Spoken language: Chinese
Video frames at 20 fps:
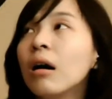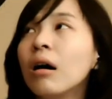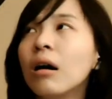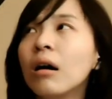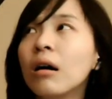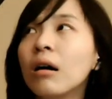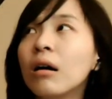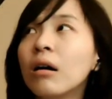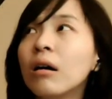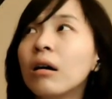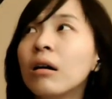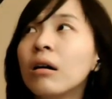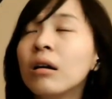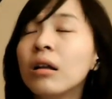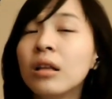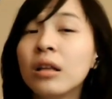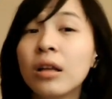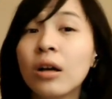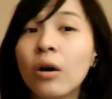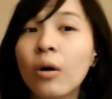呃，
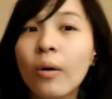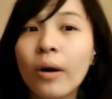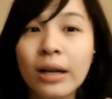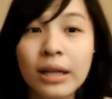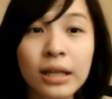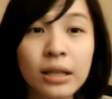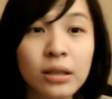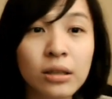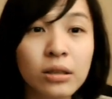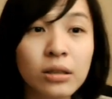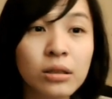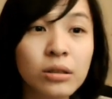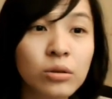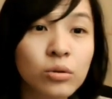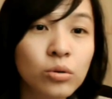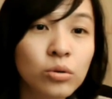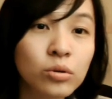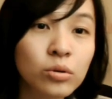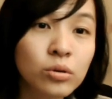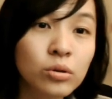花莲的，
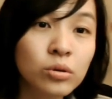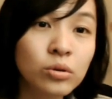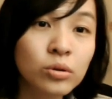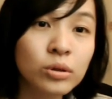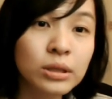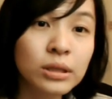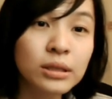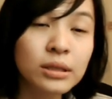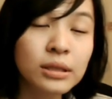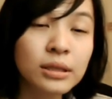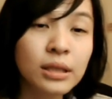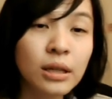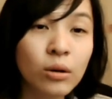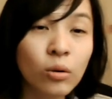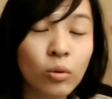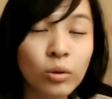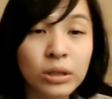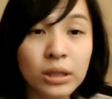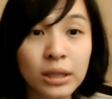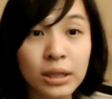就是之前
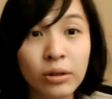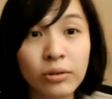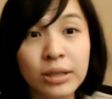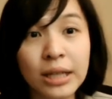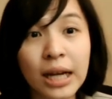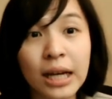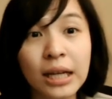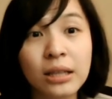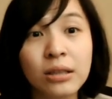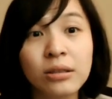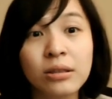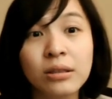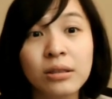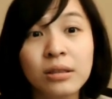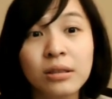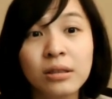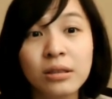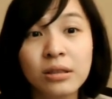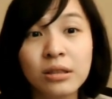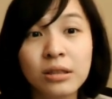火车掉下来
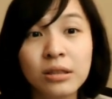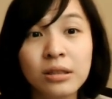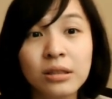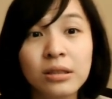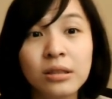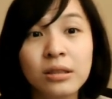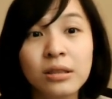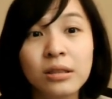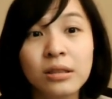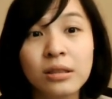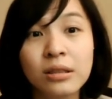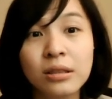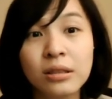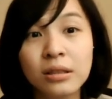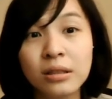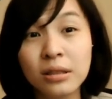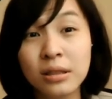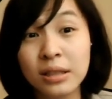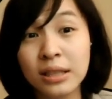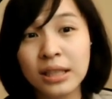的
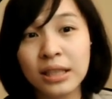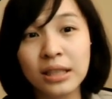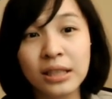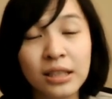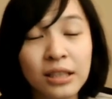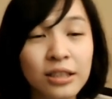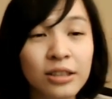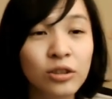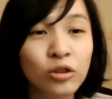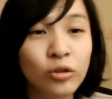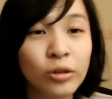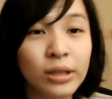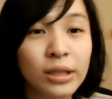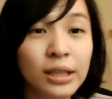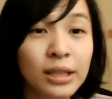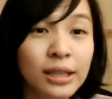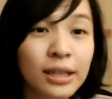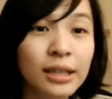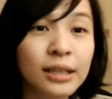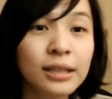事情，对，
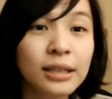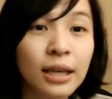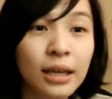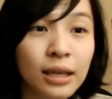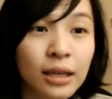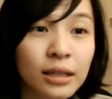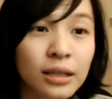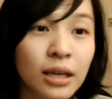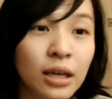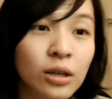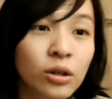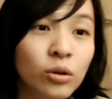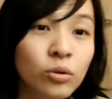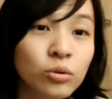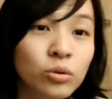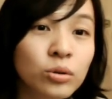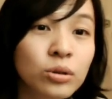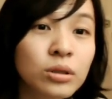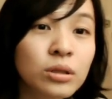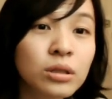也也有
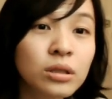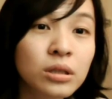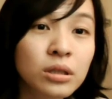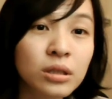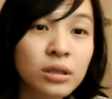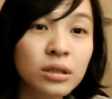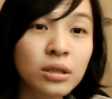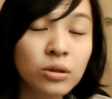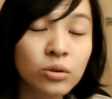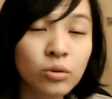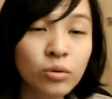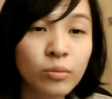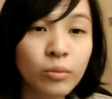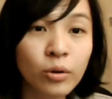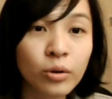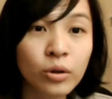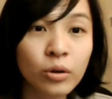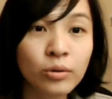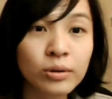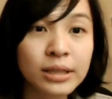就是社群
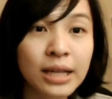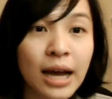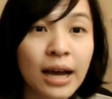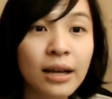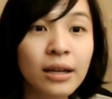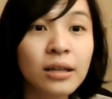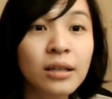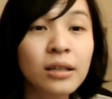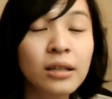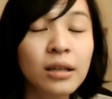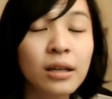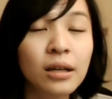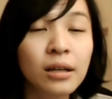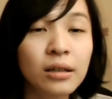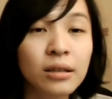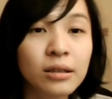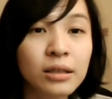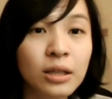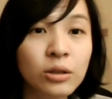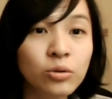朋友在
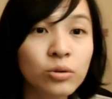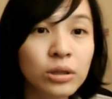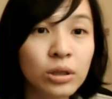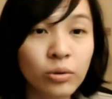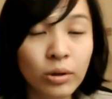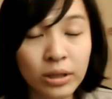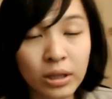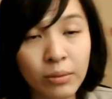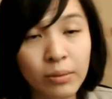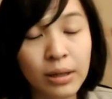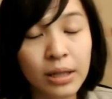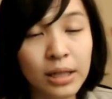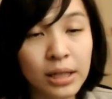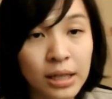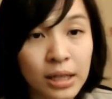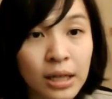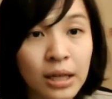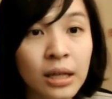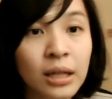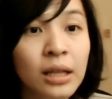呃，脸书、社长上面
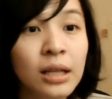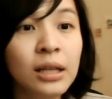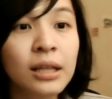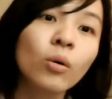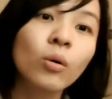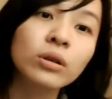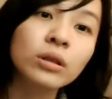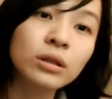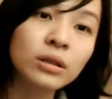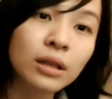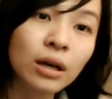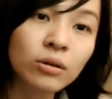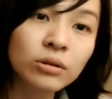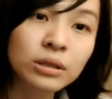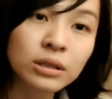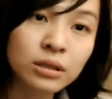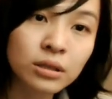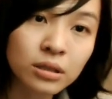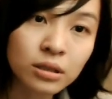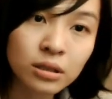贴，获得到
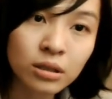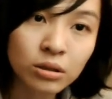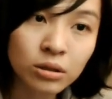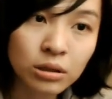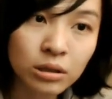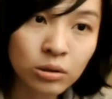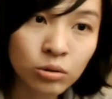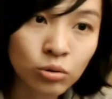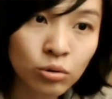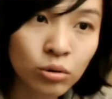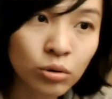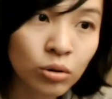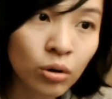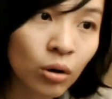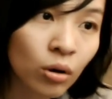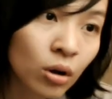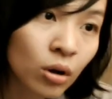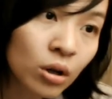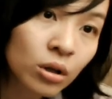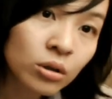及时的资讯
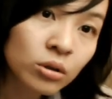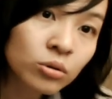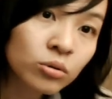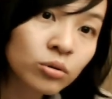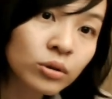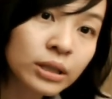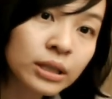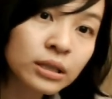哦。所